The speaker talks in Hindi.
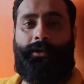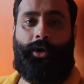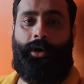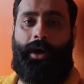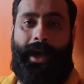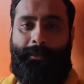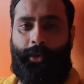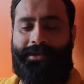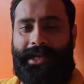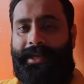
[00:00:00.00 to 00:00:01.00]
तो
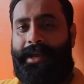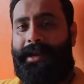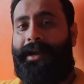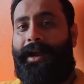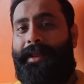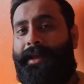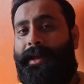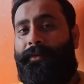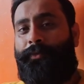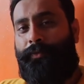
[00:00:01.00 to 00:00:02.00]
आपको चाहिए कि गाड़ी
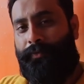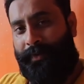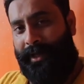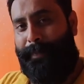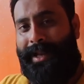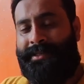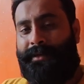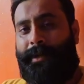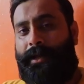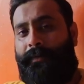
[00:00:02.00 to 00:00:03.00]
के व्हील
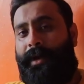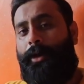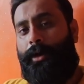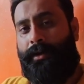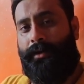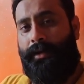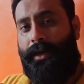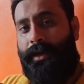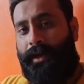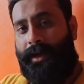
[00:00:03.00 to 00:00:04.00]
बैलेंसिंग भी करवाएं और
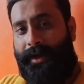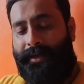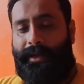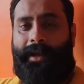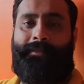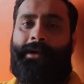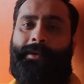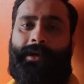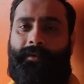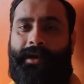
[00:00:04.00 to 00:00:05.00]
गाड़ी के अलाइनमेंट
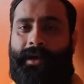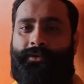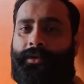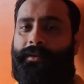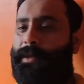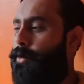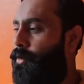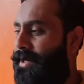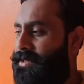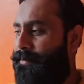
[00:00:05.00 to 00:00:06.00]
भी करवाएं हर सूरत में
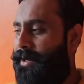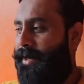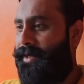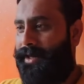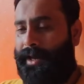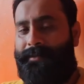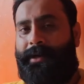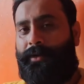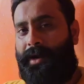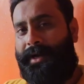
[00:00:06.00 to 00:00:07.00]
क्योंकि जब गाड़ी के
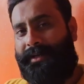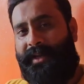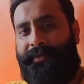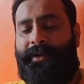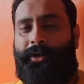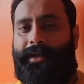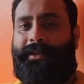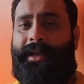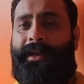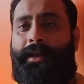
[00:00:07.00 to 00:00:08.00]
अलाइनमेंट करवा के टायर फिट हो
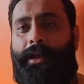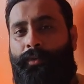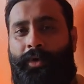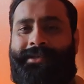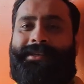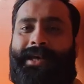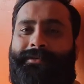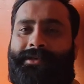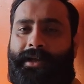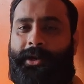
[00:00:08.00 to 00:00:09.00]
जाते हैं वो उसी
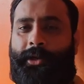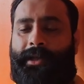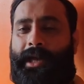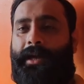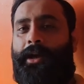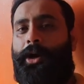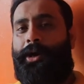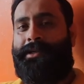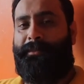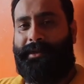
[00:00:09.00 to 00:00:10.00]
हिसाब से चल रही है
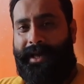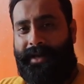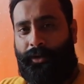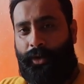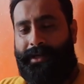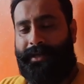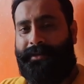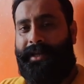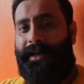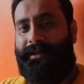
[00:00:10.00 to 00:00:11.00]
और जब टायर खुल
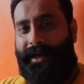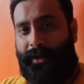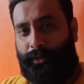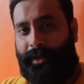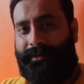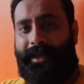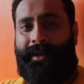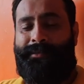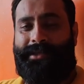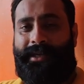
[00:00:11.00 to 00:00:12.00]
जाते हैं टायर उतरता है
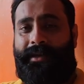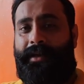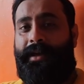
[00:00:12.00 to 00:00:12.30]
रिम से